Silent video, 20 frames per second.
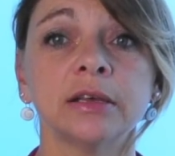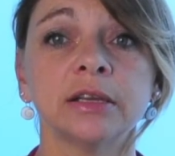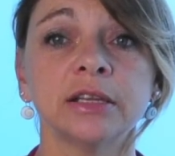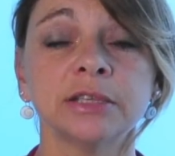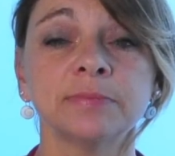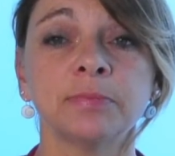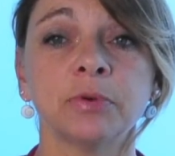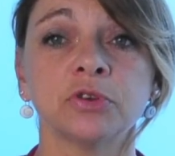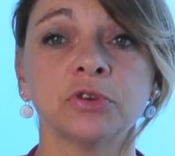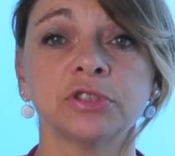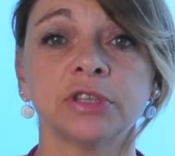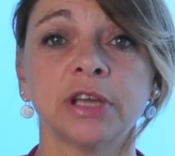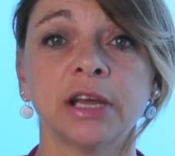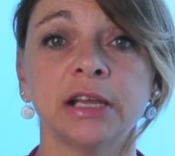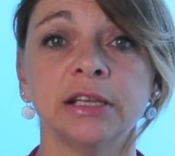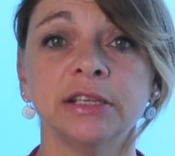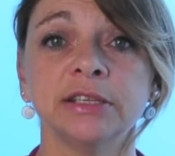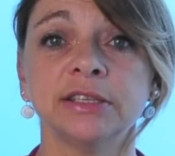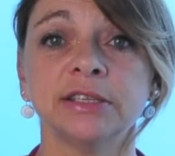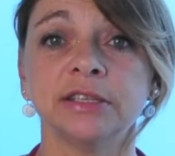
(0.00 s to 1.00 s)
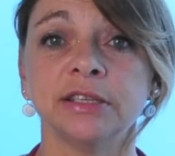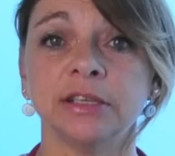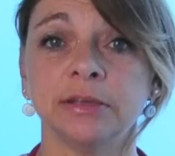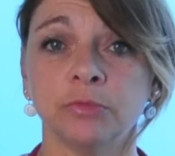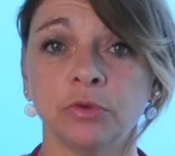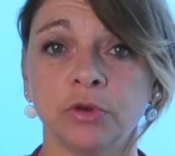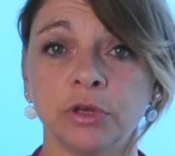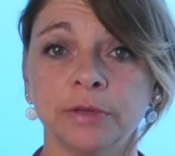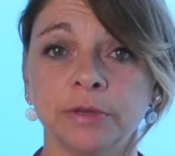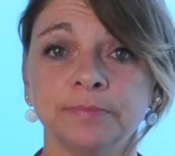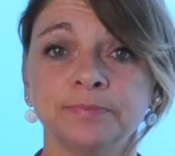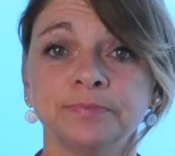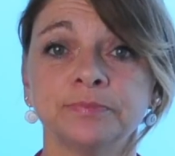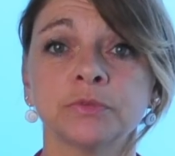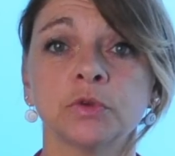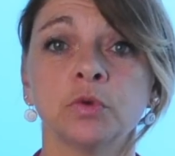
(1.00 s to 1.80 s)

risposta agli stimoli,